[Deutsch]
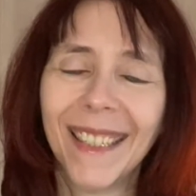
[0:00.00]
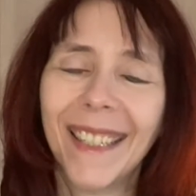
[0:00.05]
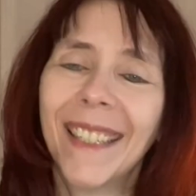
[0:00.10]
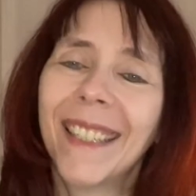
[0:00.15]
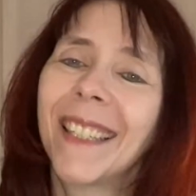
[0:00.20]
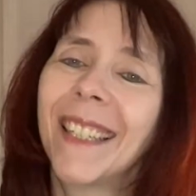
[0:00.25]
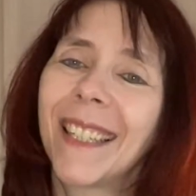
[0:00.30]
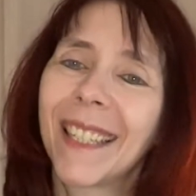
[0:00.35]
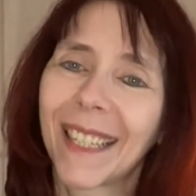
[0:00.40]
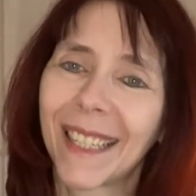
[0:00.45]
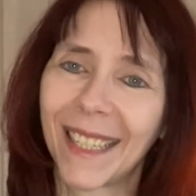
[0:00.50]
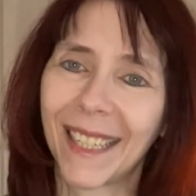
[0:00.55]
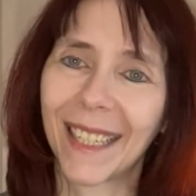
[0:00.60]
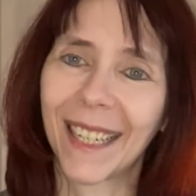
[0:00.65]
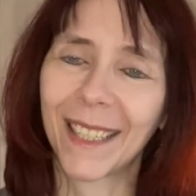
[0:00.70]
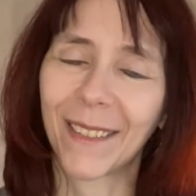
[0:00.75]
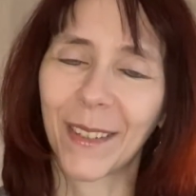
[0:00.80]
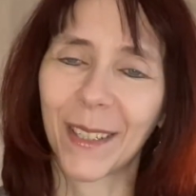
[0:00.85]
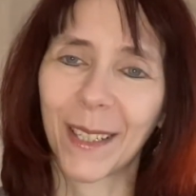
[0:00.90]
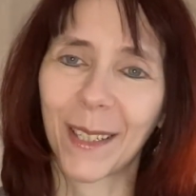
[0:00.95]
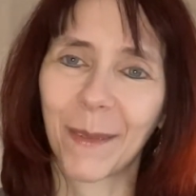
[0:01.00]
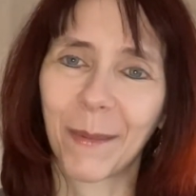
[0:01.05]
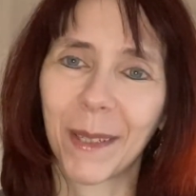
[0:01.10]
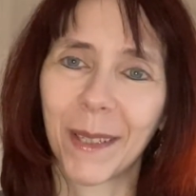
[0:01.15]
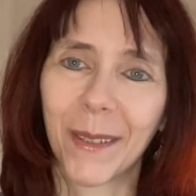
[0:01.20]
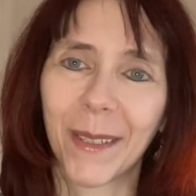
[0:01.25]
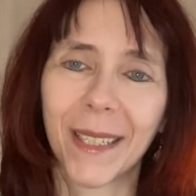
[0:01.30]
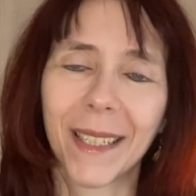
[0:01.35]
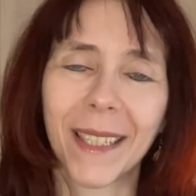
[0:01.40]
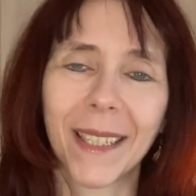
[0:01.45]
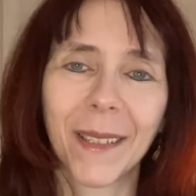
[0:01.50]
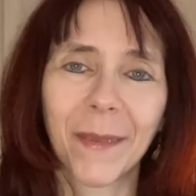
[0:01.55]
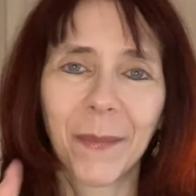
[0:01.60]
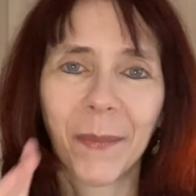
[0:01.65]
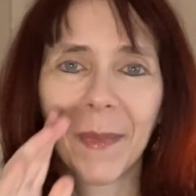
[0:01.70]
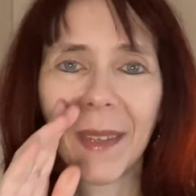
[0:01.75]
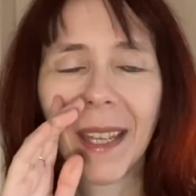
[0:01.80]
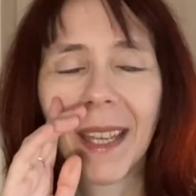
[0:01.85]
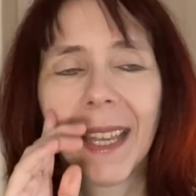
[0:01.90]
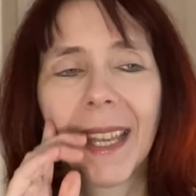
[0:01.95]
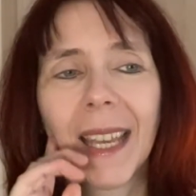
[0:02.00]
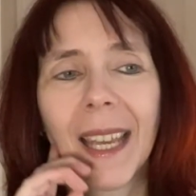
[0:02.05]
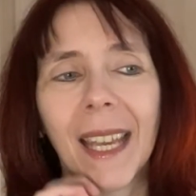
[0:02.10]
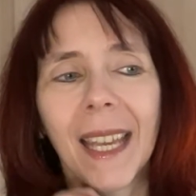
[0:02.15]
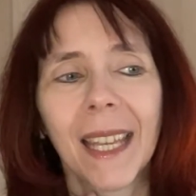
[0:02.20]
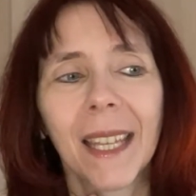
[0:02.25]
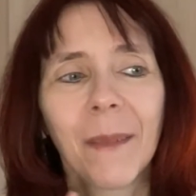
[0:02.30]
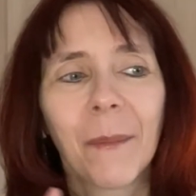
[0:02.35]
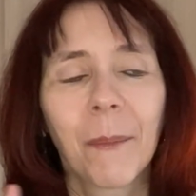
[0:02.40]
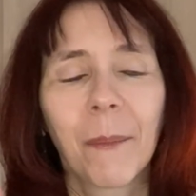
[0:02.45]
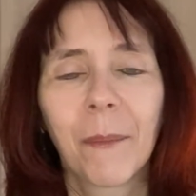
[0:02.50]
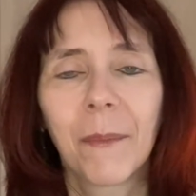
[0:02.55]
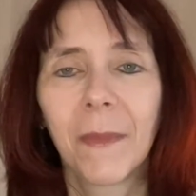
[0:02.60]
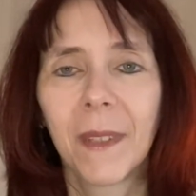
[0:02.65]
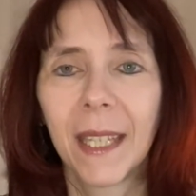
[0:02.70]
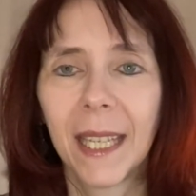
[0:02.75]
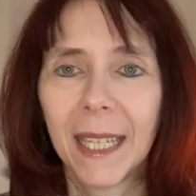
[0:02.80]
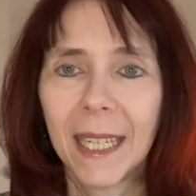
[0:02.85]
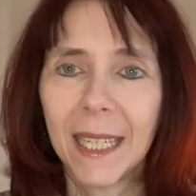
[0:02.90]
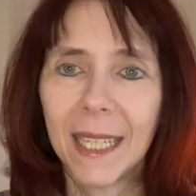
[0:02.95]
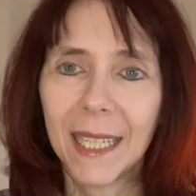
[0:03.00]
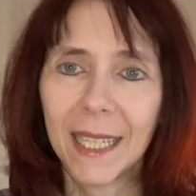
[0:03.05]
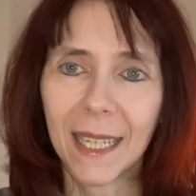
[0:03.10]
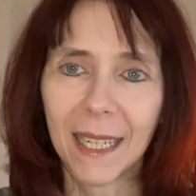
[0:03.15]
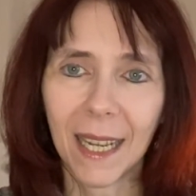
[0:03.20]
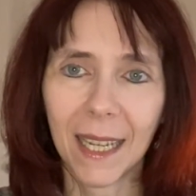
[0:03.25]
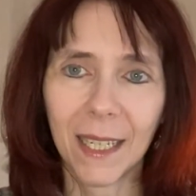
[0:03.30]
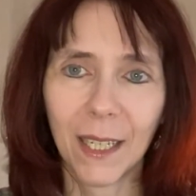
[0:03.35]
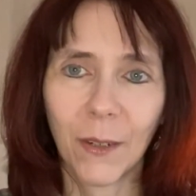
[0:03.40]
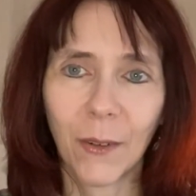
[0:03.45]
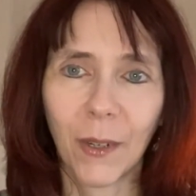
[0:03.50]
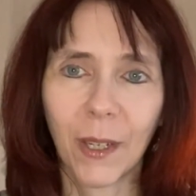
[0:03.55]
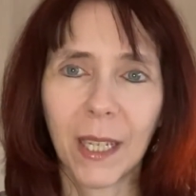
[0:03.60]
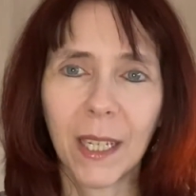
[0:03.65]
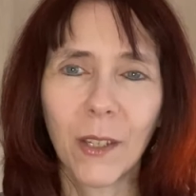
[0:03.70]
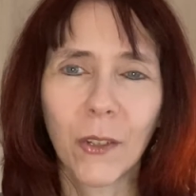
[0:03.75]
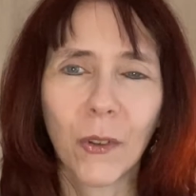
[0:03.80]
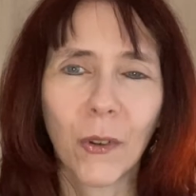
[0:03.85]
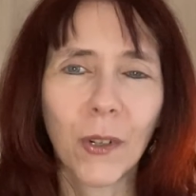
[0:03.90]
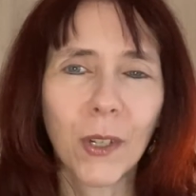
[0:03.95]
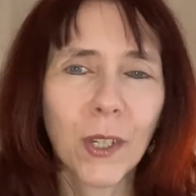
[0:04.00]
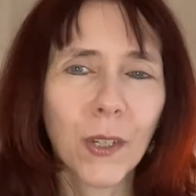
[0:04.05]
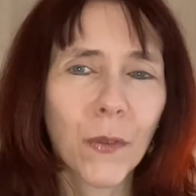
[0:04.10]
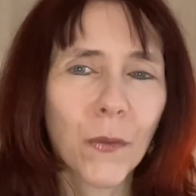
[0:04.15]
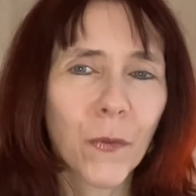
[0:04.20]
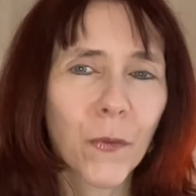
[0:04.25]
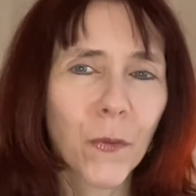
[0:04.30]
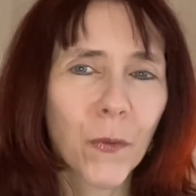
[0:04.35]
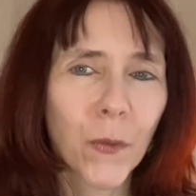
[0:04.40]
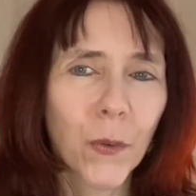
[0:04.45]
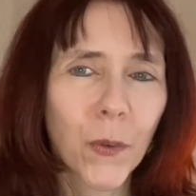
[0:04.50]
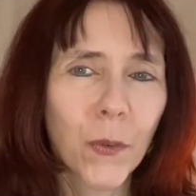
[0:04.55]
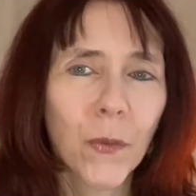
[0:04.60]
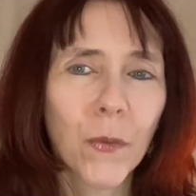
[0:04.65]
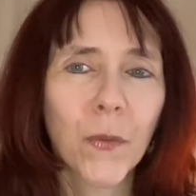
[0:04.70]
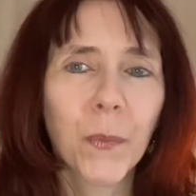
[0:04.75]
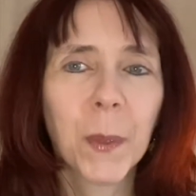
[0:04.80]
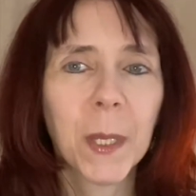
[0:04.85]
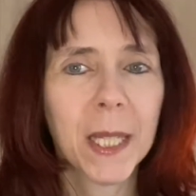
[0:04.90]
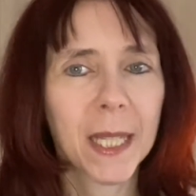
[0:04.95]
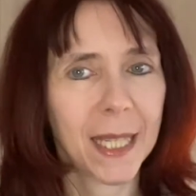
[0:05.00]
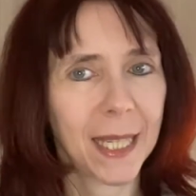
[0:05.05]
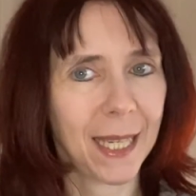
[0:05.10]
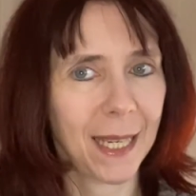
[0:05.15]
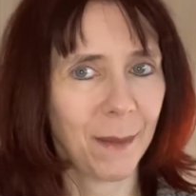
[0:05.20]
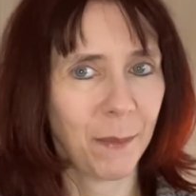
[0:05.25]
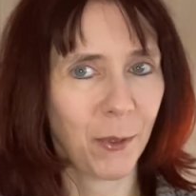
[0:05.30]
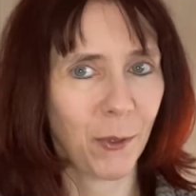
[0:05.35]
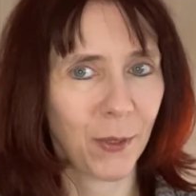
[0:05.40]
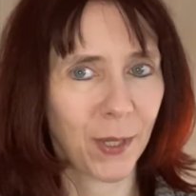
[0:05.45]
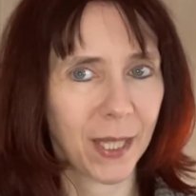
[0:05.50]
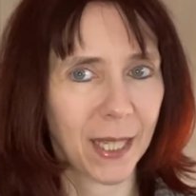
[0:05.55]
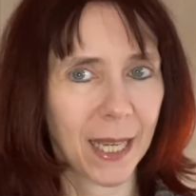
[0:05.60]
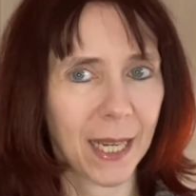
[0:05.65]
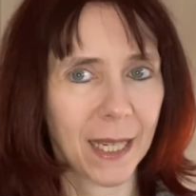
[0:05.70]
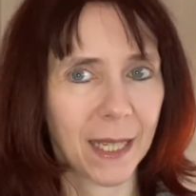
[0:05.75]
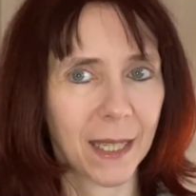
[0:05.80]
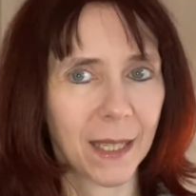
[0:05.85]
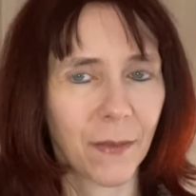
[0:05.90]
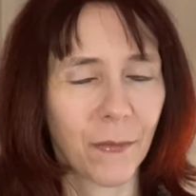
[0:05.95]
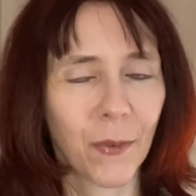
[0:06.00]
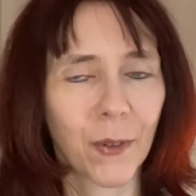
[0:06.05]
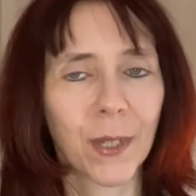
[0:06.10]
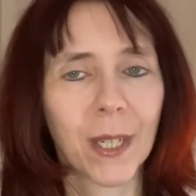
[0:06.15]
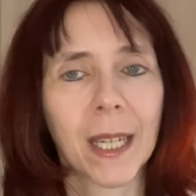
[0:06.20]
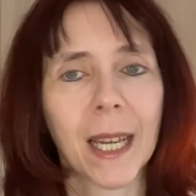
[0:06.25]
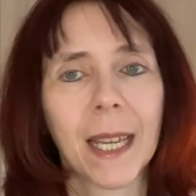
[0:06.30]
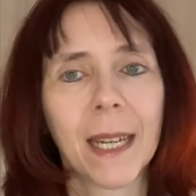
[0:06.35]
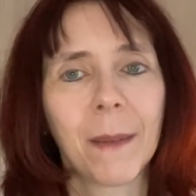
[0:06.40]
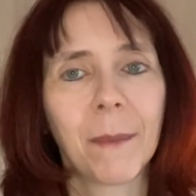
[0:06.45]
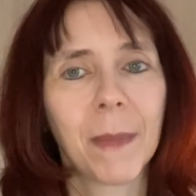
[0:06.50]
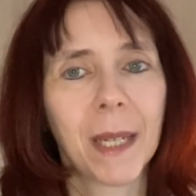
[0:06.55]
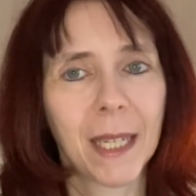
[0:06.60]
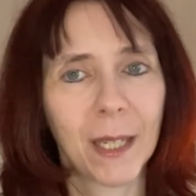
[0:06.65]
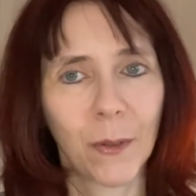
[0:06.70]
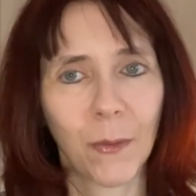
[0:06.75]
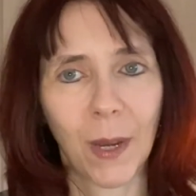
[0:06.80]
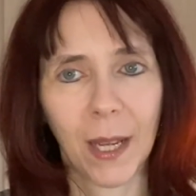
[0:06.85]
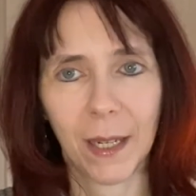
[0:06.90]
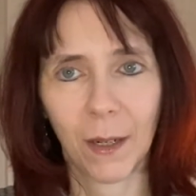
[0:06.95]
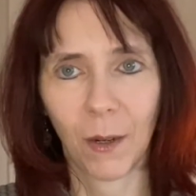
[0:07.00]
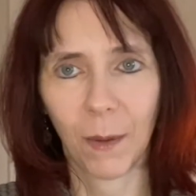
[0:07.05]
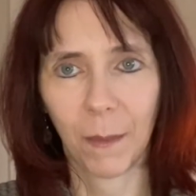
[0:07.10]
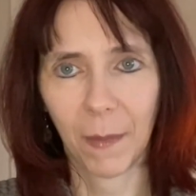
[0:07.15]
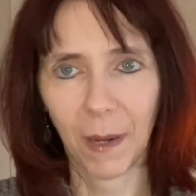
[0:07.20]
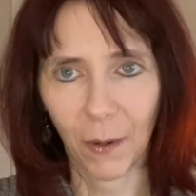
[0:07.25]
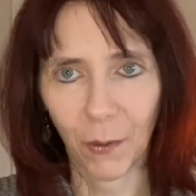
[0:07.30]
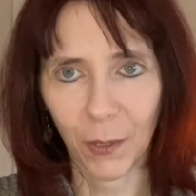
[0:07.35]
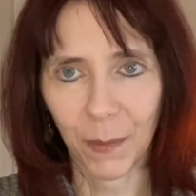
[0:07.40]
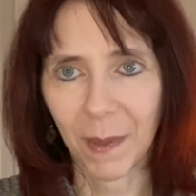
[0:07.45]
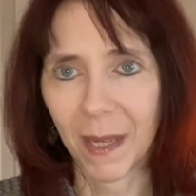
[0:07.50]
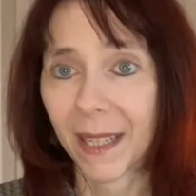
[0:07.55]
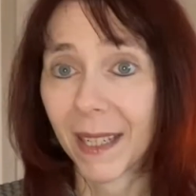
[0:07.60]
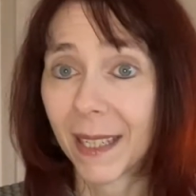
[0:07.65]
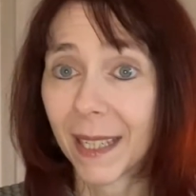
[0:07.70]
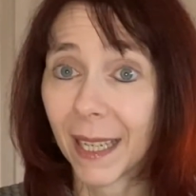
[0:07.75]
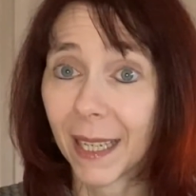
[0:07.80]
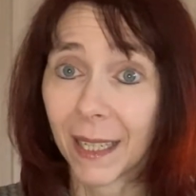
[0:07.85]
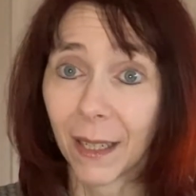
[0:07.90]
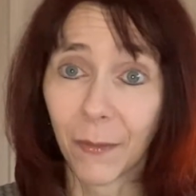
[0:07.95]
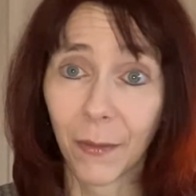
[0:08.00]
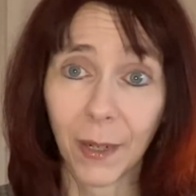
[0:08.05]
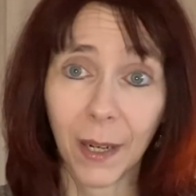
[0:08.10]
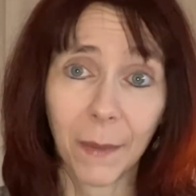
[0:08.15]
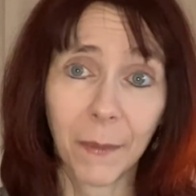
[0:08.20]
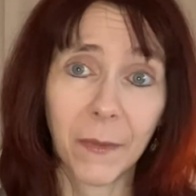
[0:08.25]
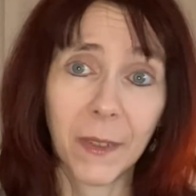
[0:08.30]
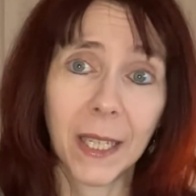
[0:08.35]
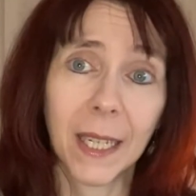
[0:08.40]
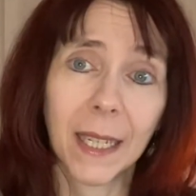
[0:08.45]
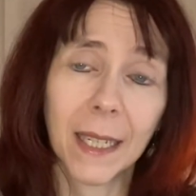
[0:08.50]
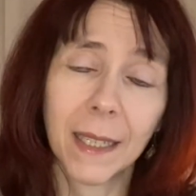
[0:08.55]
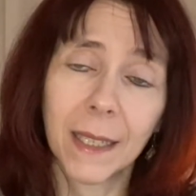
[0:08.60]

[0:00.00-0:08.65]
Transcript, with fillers: Ich erkläre gleich, was das bedeutet. Jede dieser Kategorien sollte fünf bis zehn Prozent von deinem Nettoeinkommen ausmachen. Das hängt davon ab, wie deine